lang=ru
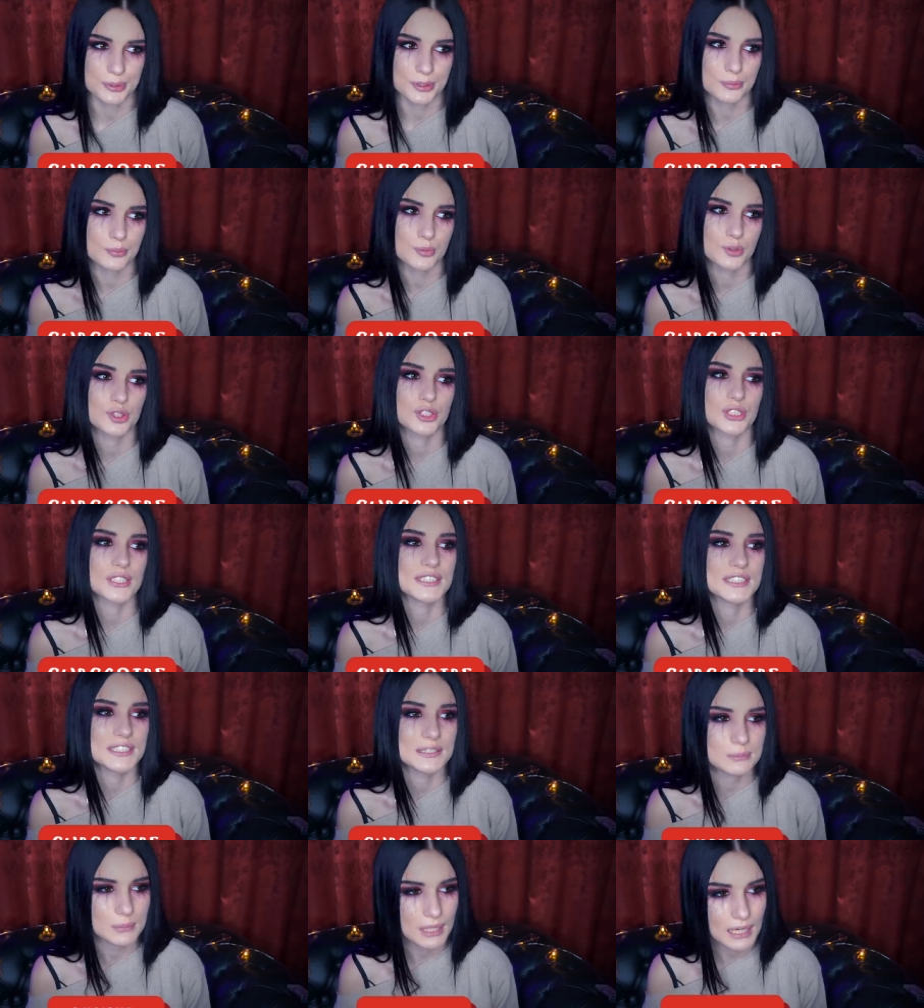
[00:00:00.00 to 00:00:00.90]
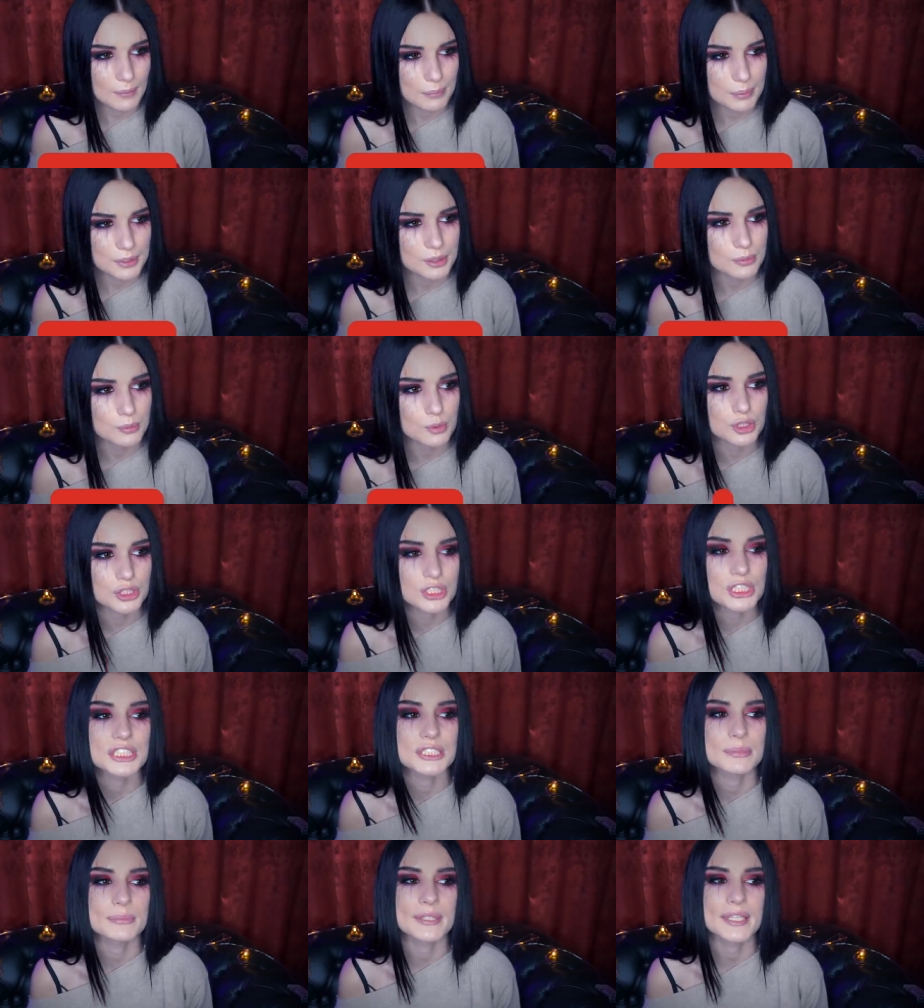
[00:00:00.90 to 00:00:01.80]
потому что зима, потому что
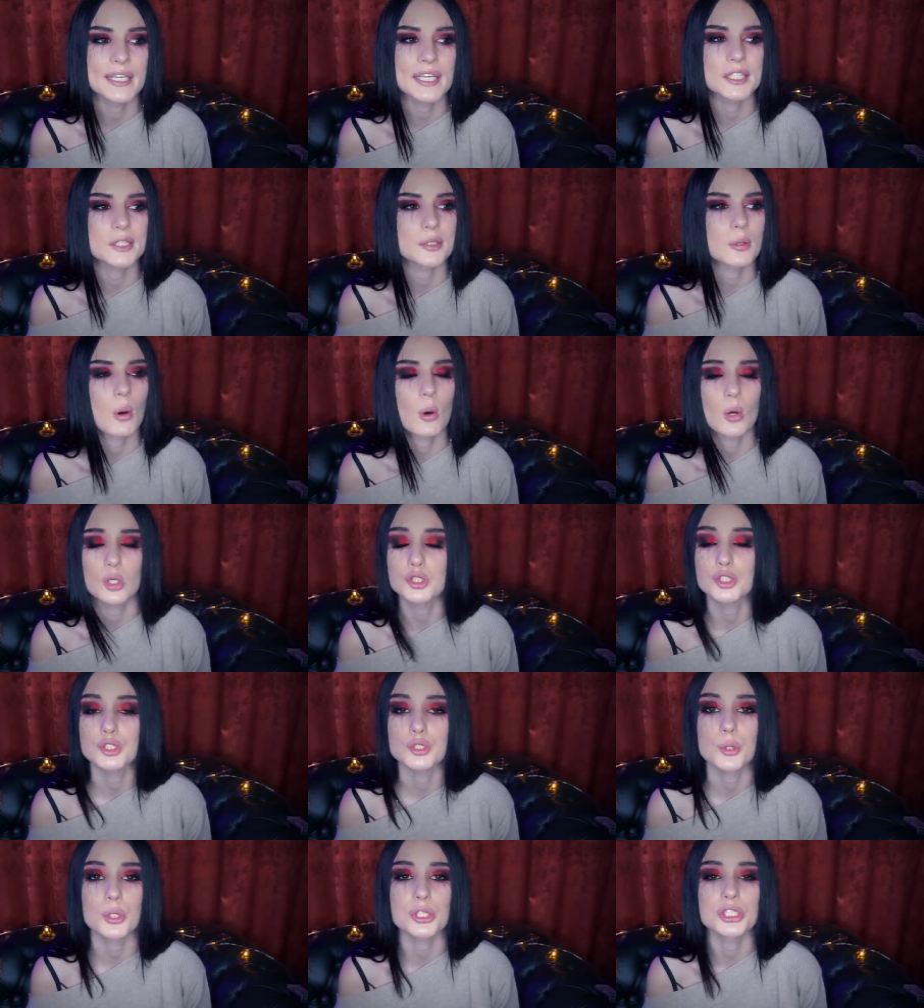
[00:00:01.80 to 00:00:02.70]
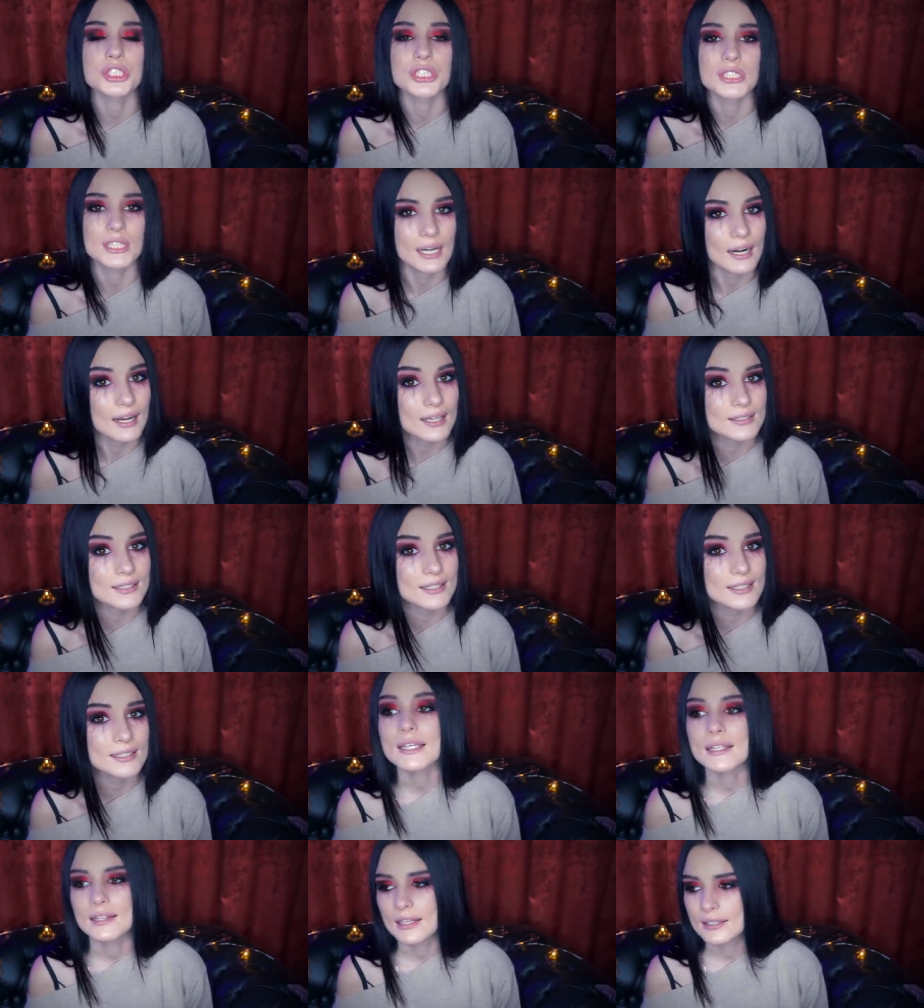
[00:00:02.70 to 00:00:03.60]
темнеет очень-очень
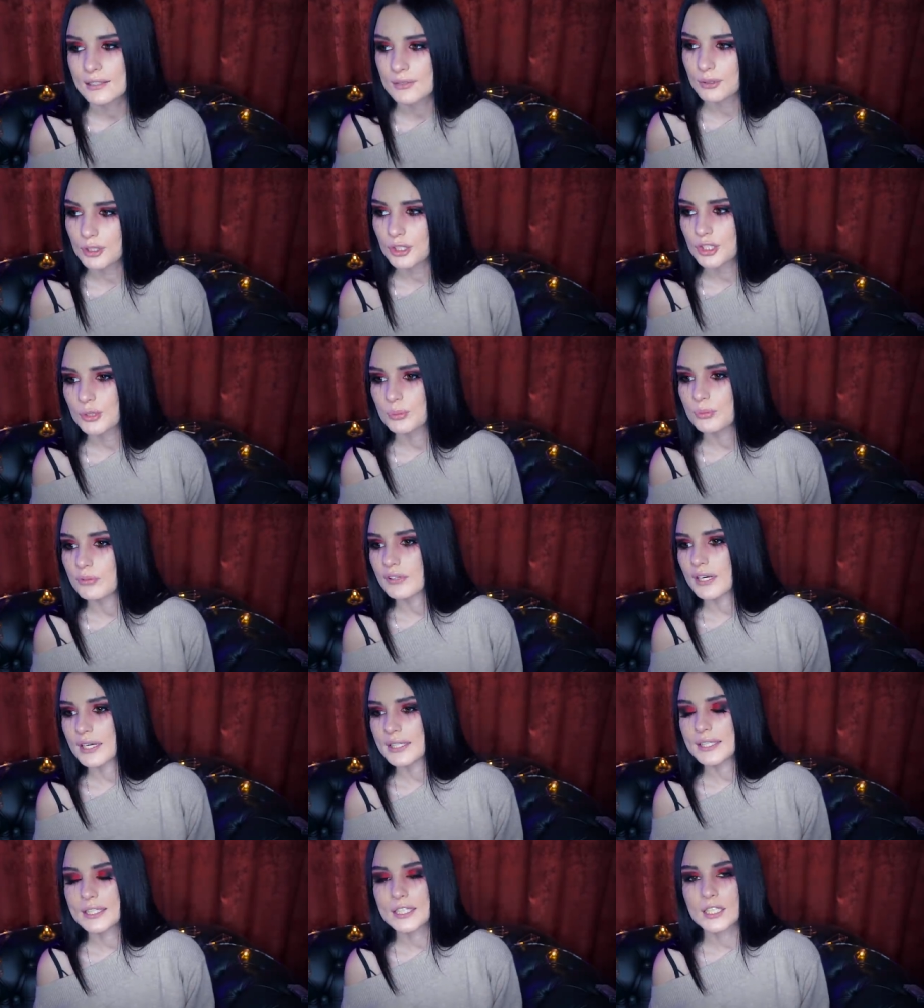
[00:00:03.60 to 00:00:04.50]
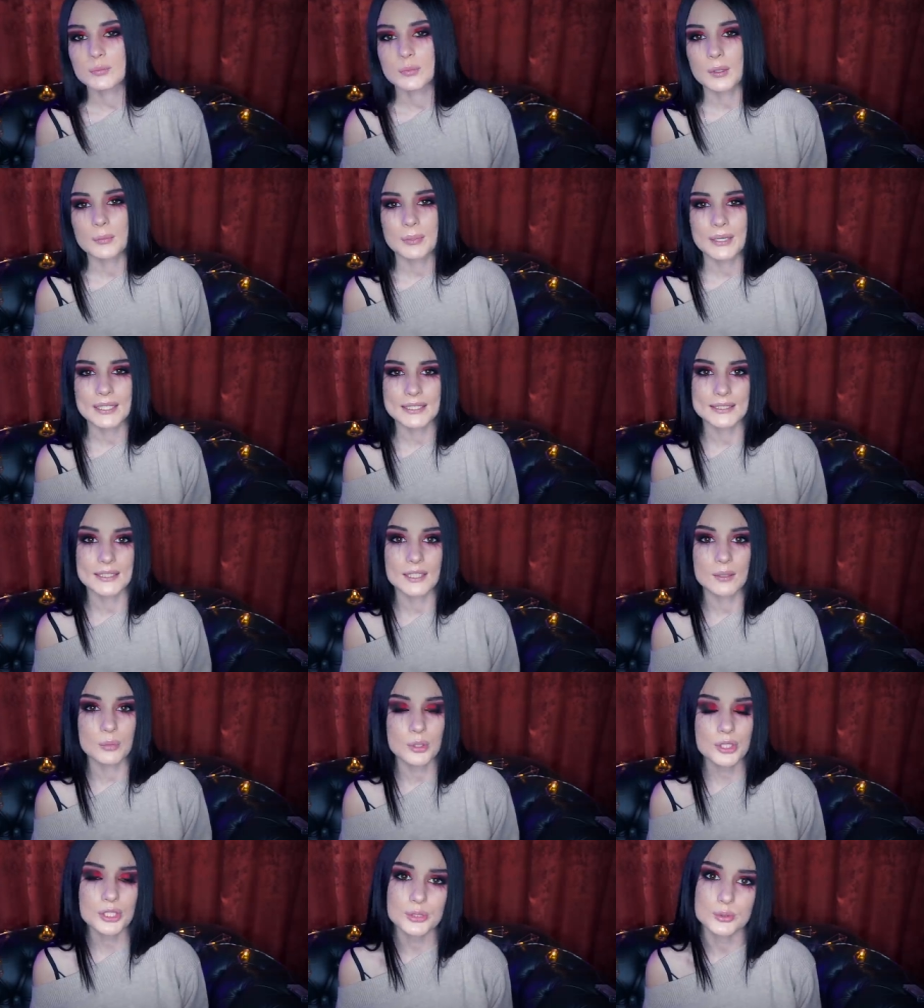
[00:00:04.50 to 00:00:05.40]
рано, и для того, чтобы Веронике попасть
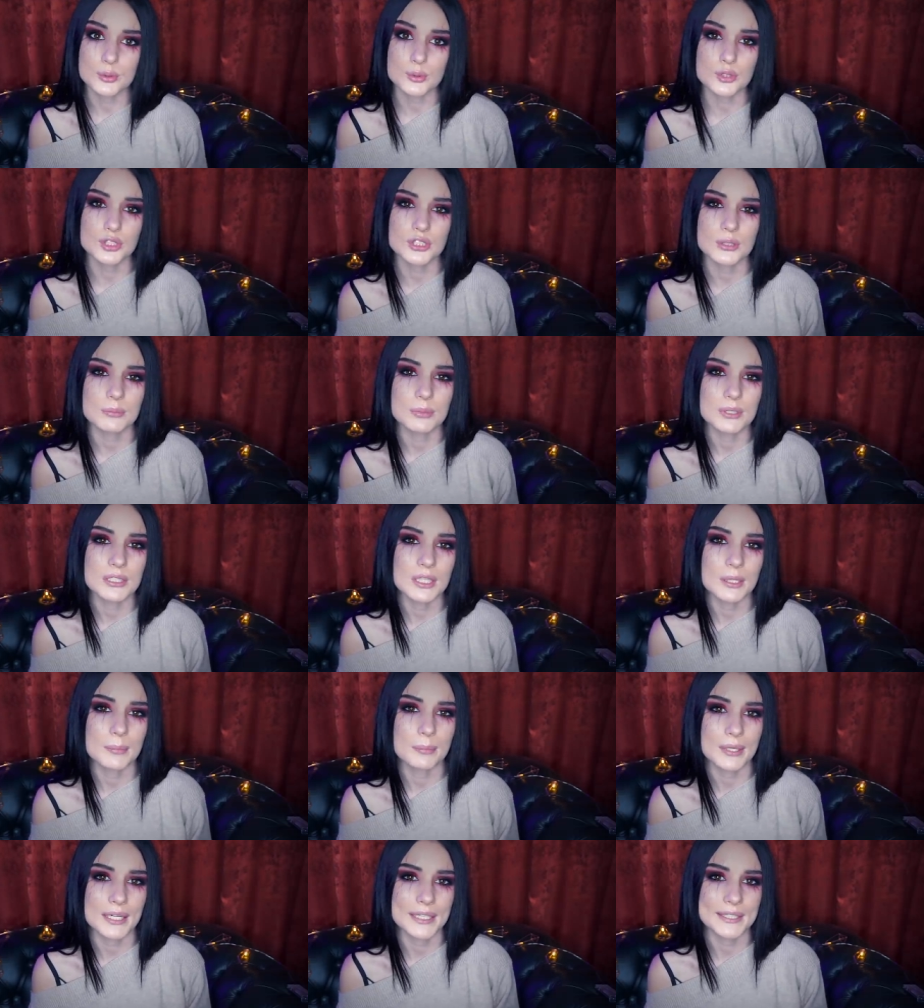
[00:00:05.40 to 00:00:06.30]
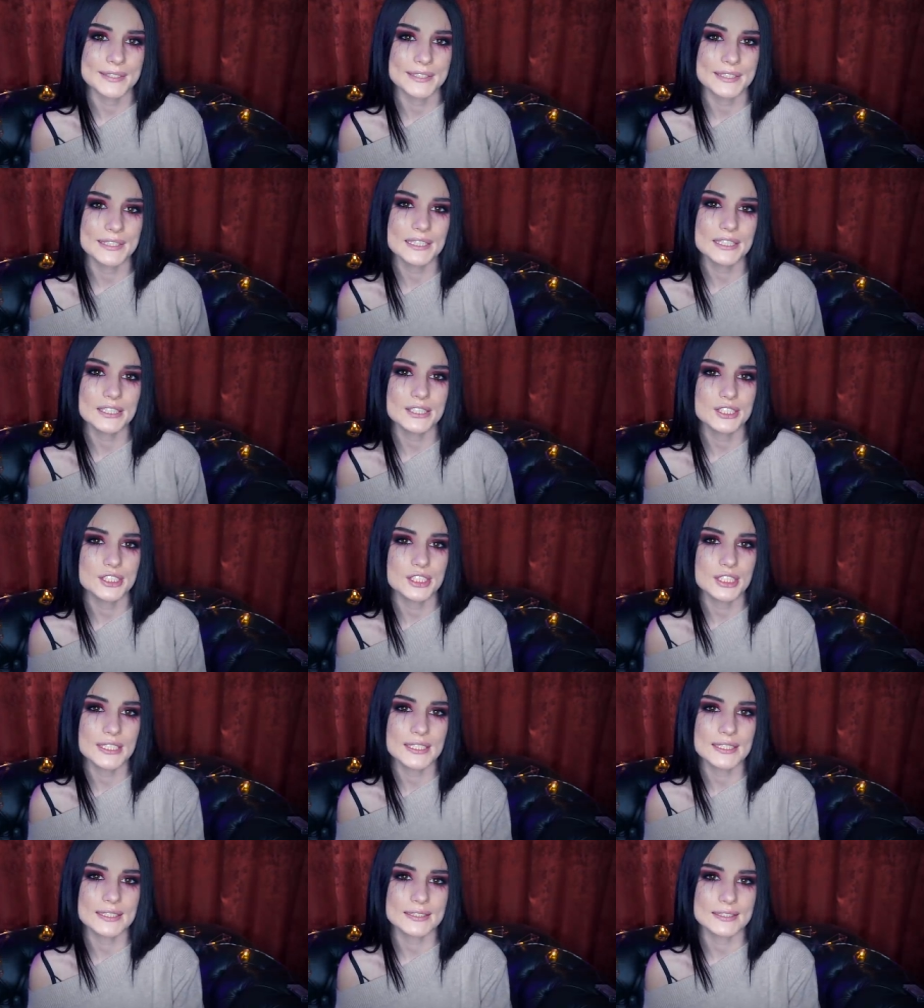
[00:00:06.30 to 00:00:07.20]
домой, нужно было пройти
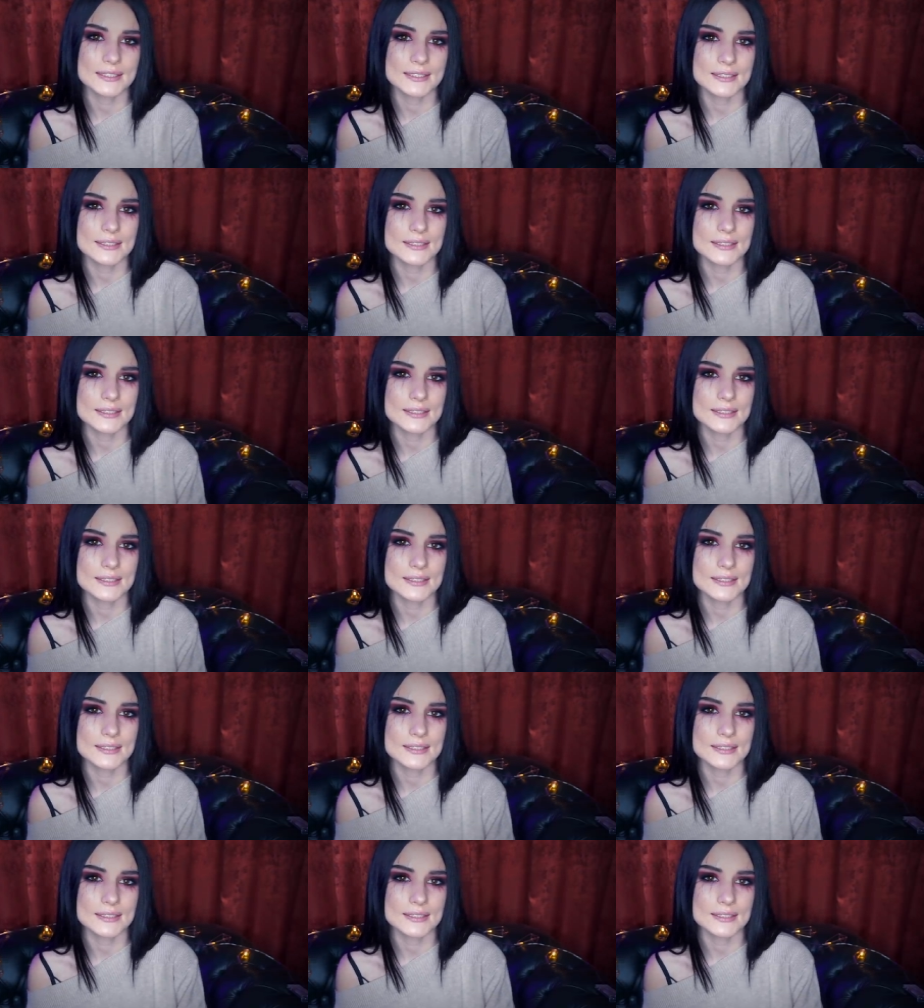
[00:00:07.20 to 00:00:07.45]
через